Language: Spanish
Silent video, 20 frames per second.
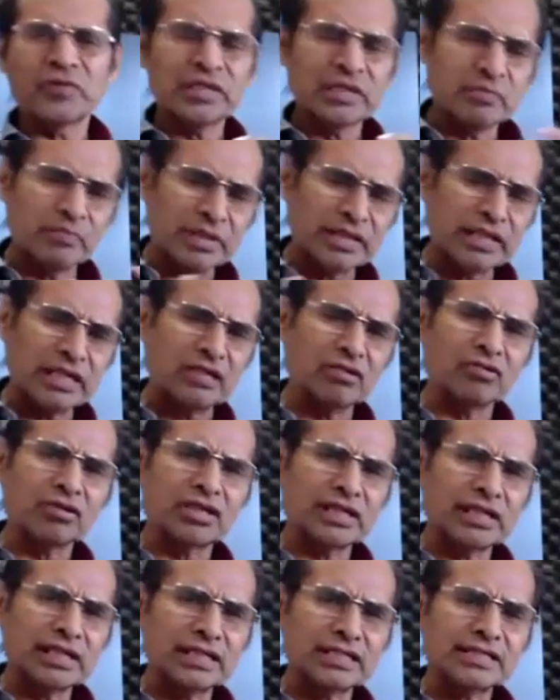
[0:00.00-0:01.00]
dependiendo
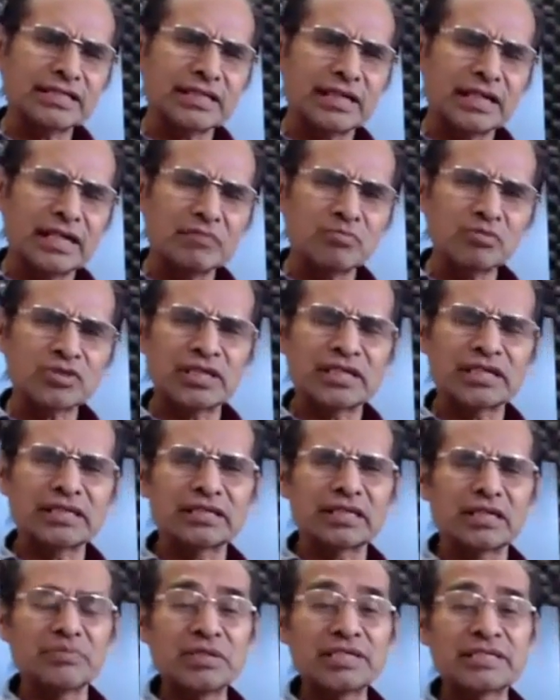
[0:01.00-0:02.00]
de quienes tengamos en
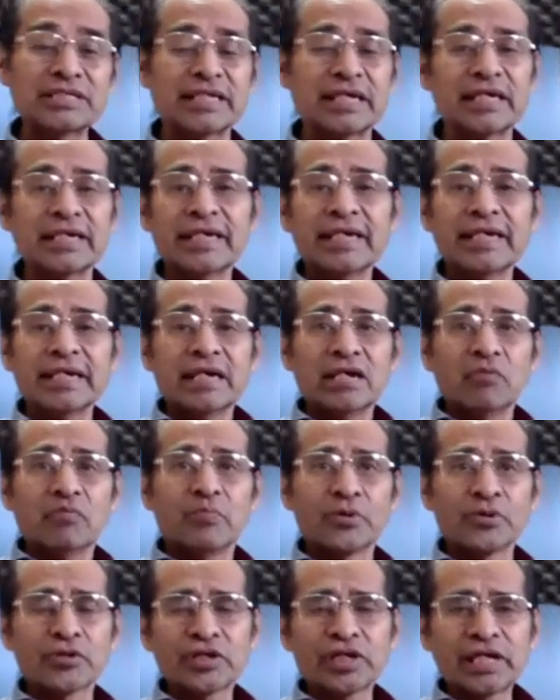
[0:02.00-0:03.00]
entrevista,
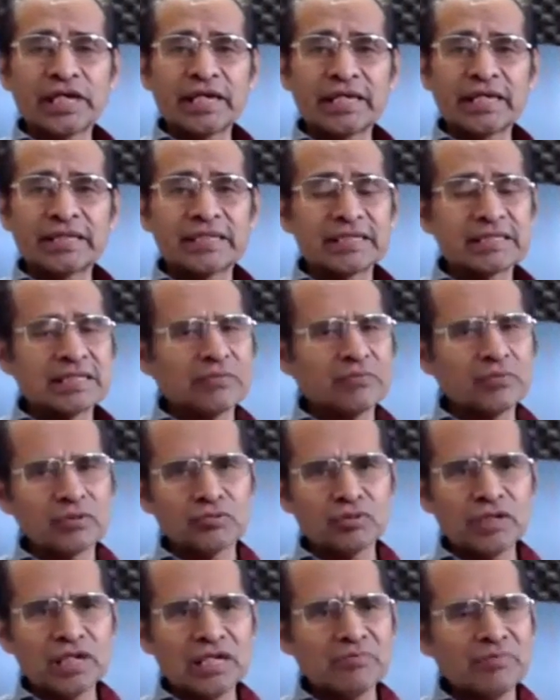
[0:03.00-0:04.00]
porque
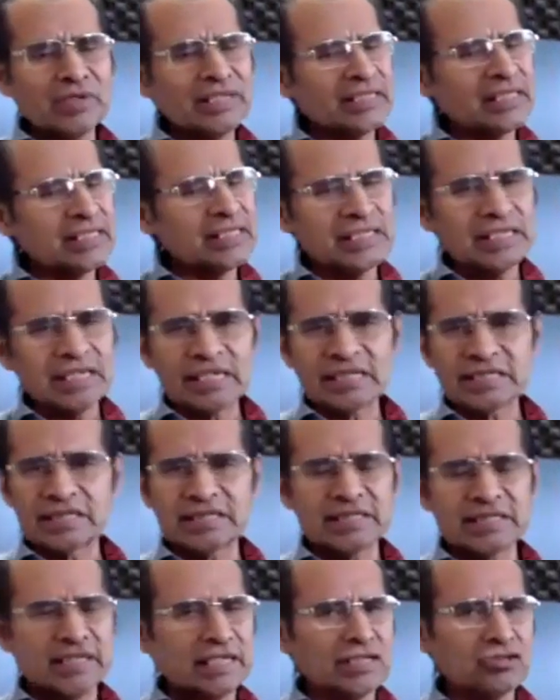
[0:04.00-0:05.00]
desafortunadamente sigue
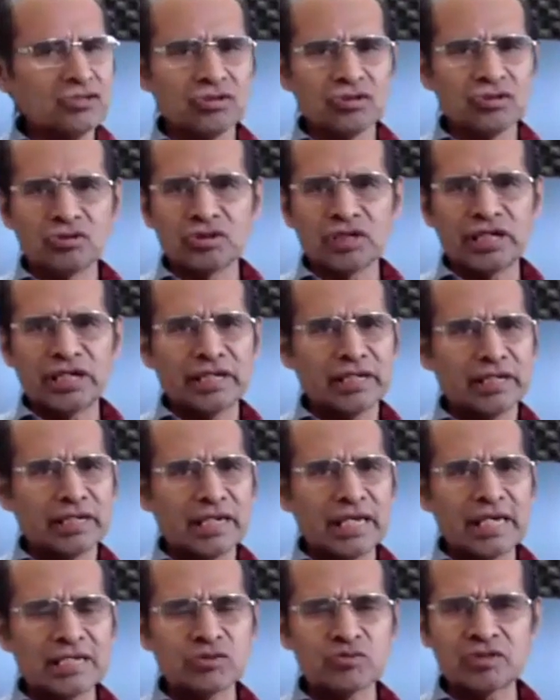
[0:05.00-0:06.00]
existiendo en
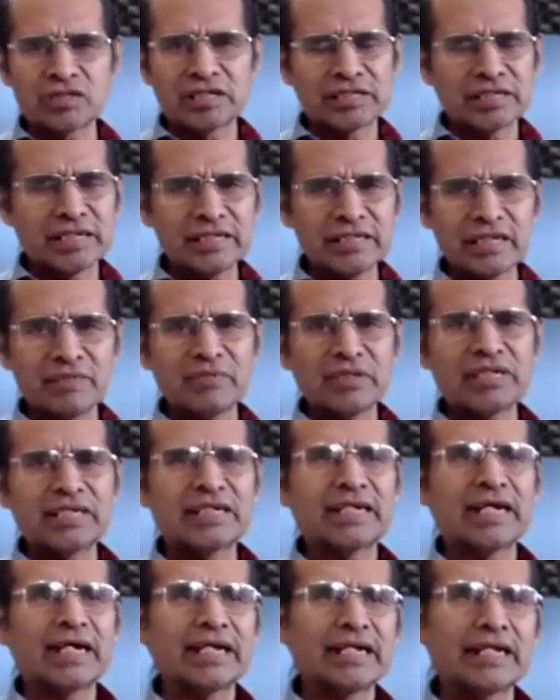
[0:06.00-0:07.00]
la ciudadanía
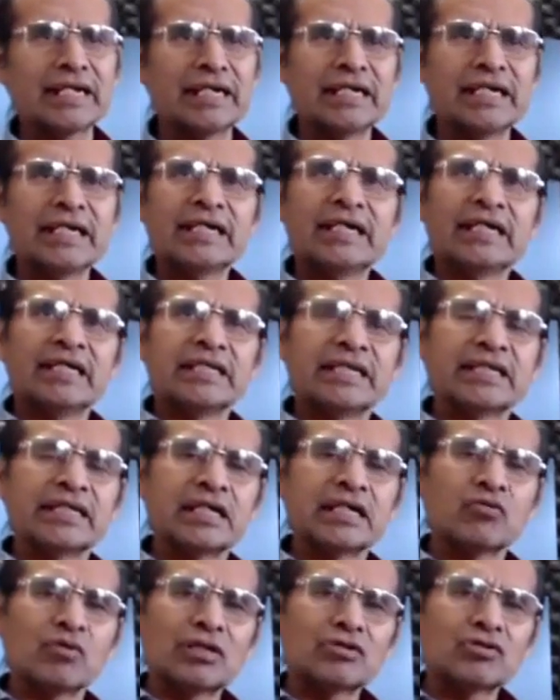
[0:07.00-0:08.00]
mexicana de
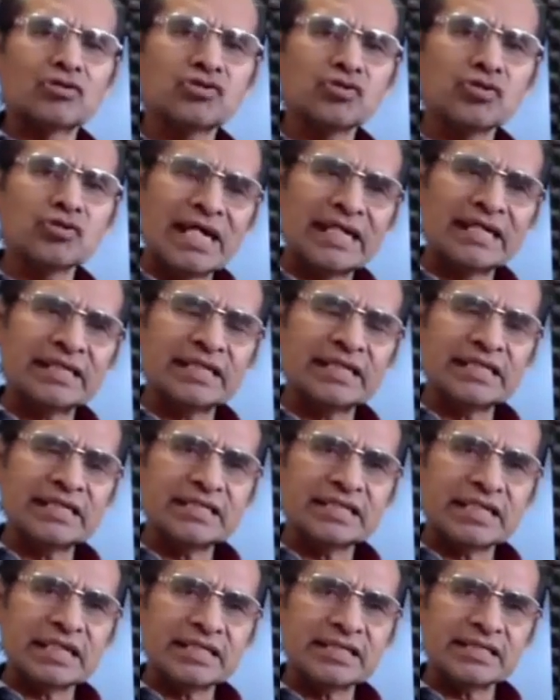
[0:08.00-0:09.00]
que cuando son
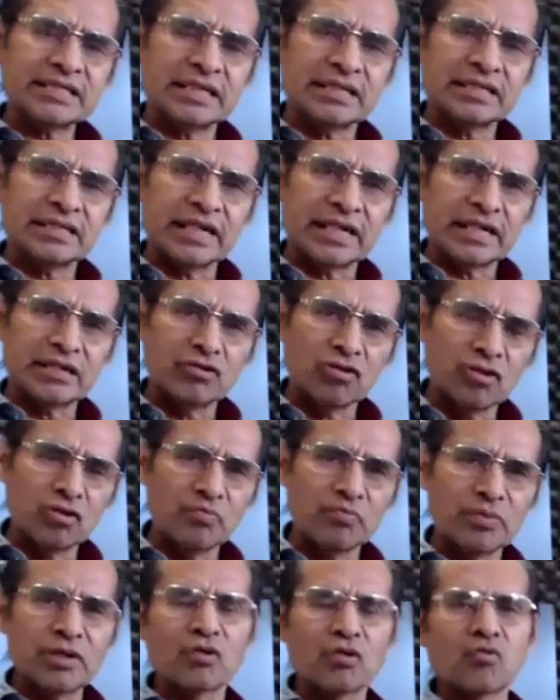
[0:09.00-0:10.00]
artistas de
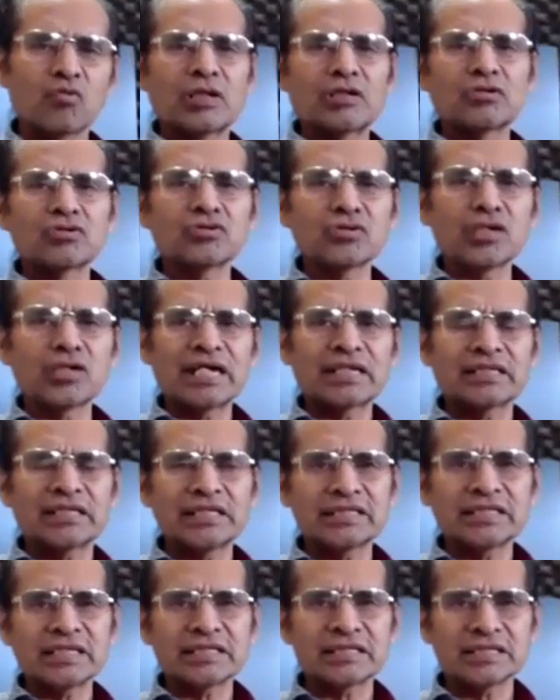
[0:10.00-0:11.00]
renombre o cuando son
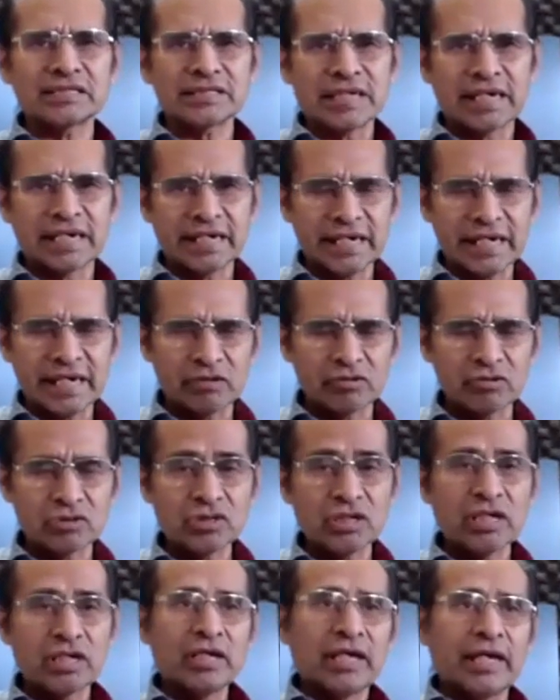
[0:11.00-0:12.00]
artistas
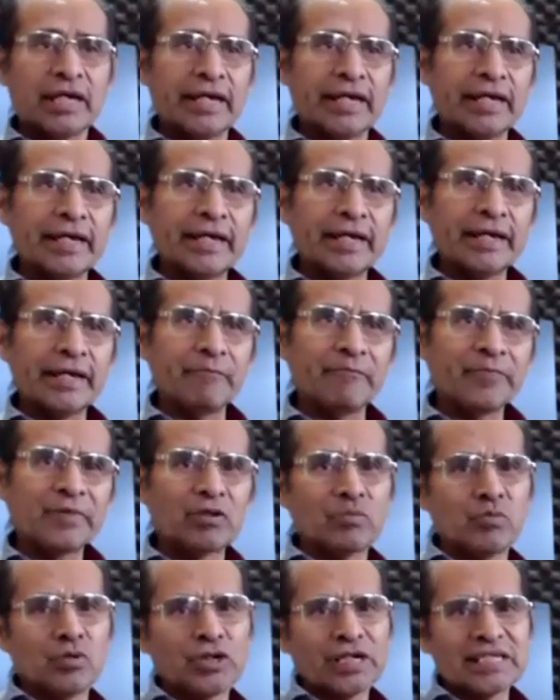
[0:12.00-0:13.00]
extranjeros, eh,
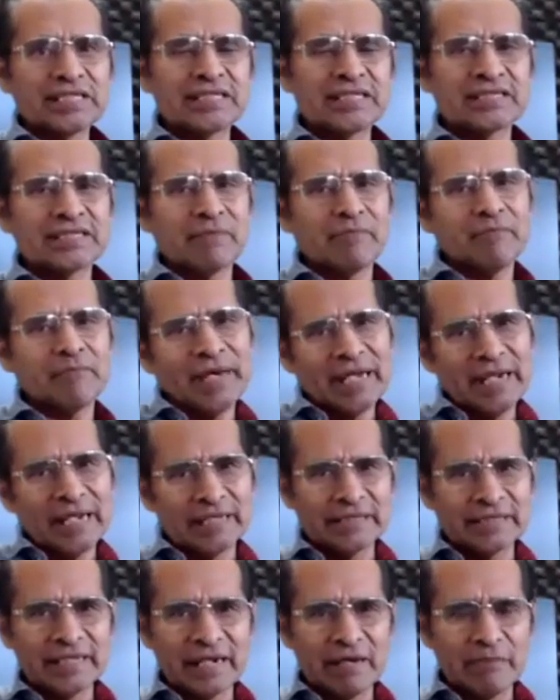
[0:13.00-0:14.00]
como que se
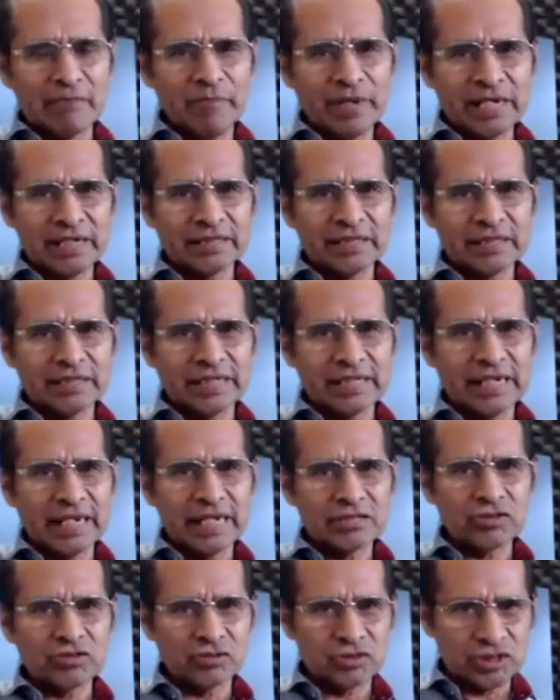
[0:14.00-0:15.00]
separan de la parte de
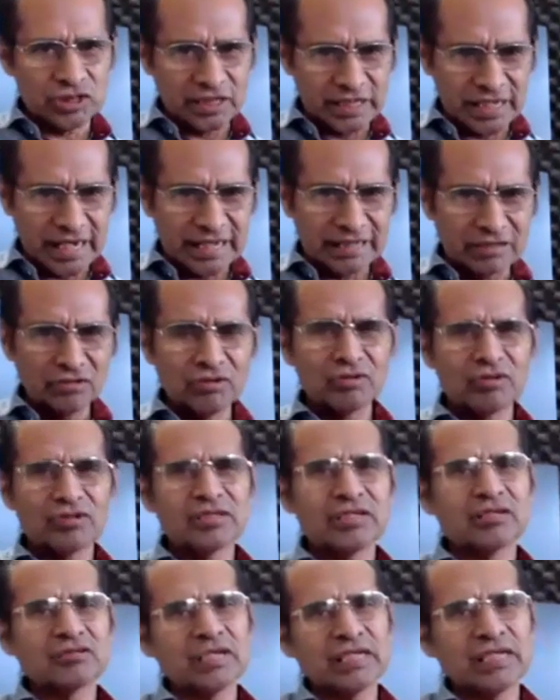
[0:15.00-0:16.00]
la sociedad, ¿no?
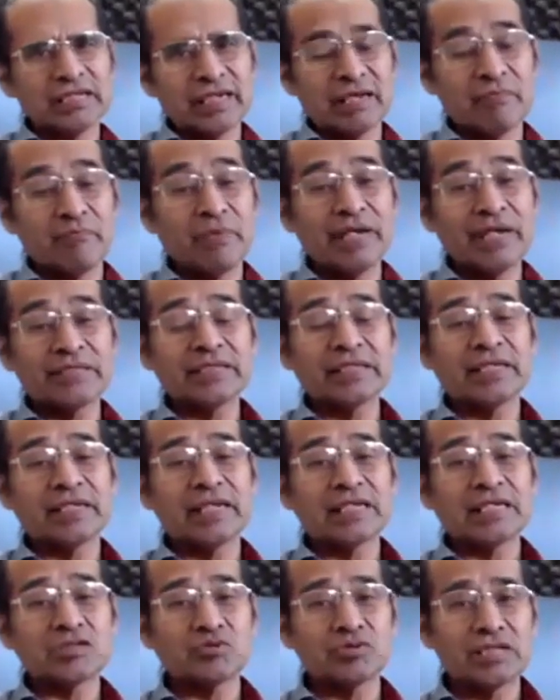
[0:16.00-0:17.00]
O sea, de la parte de
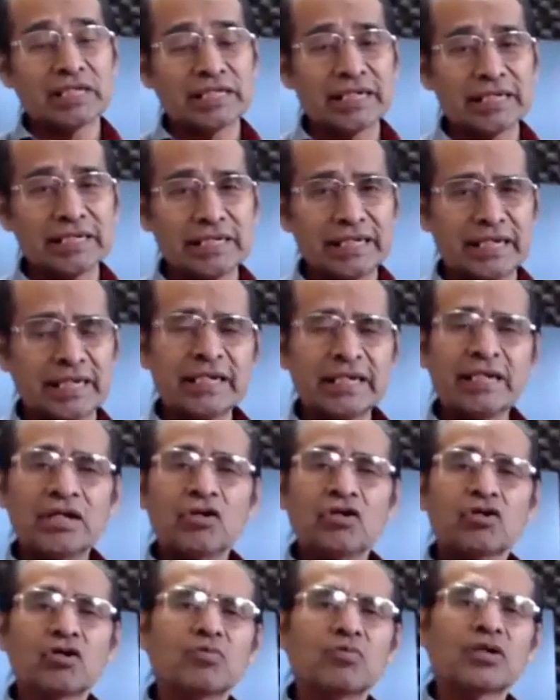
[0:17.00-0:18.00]
la ciudadanía,
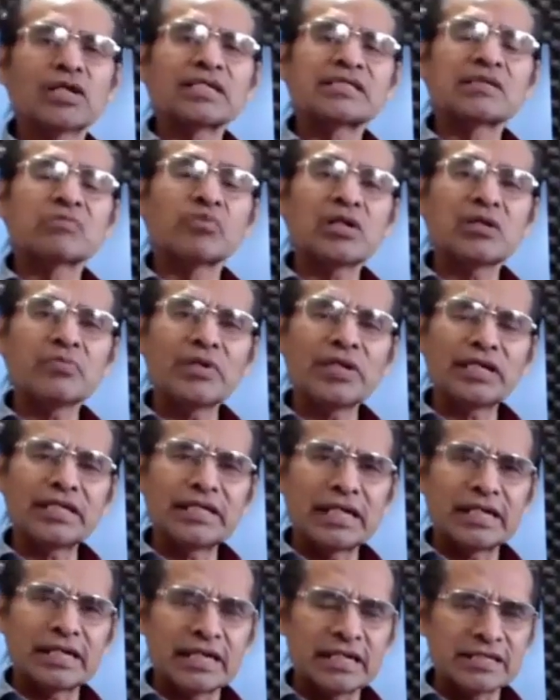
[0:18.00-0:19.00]
como que se vuelven
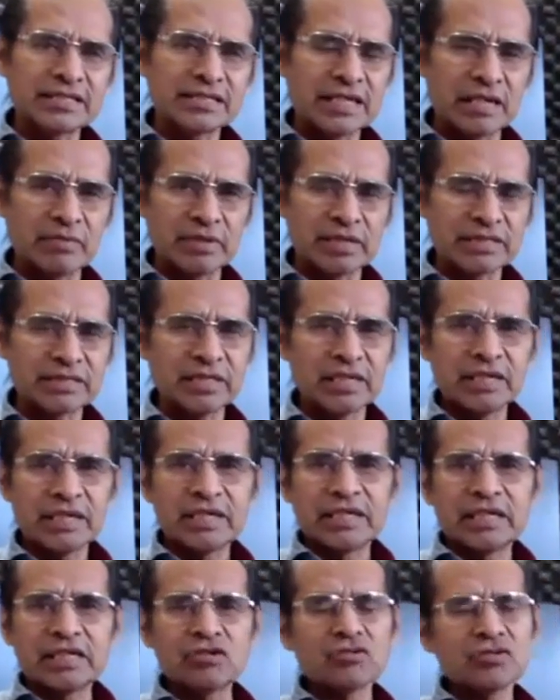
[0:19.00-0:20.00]
inalcanzables.
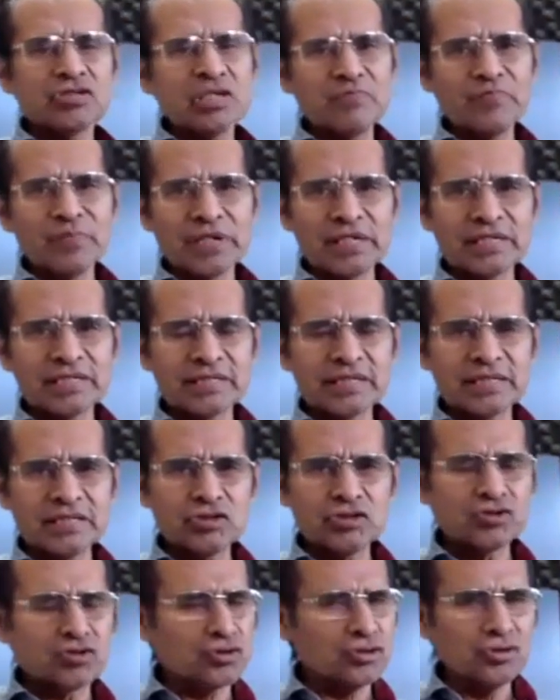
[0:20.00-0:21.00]
Y yo siempre les he
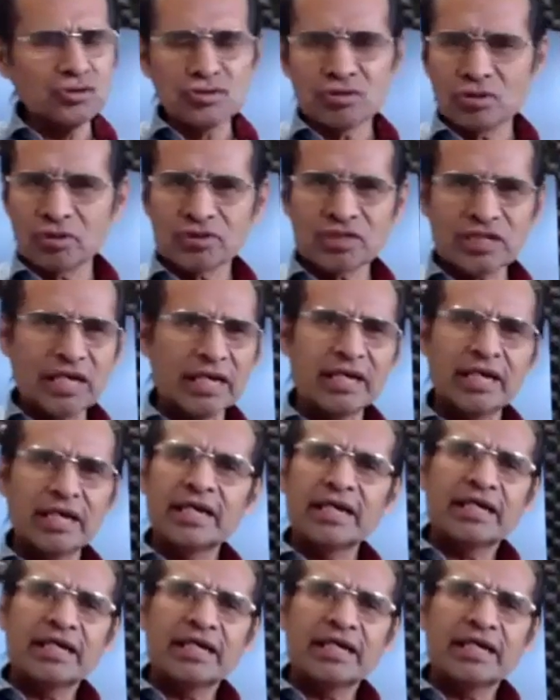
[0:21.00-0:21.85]
dicho, no, o sea,